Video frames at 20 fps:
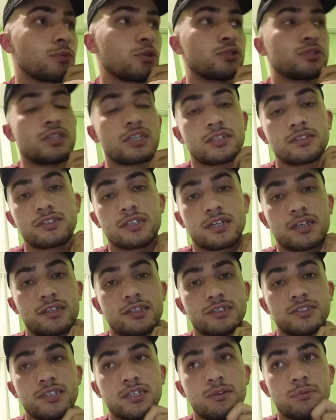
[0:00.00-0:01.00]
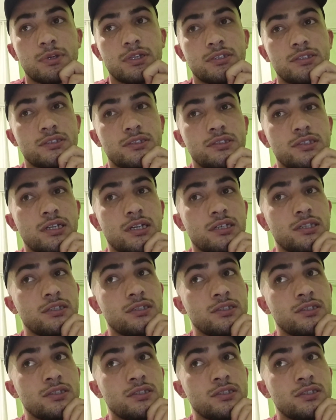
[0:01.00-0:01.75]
O yüzden kız arkadaş daha mantıklı da.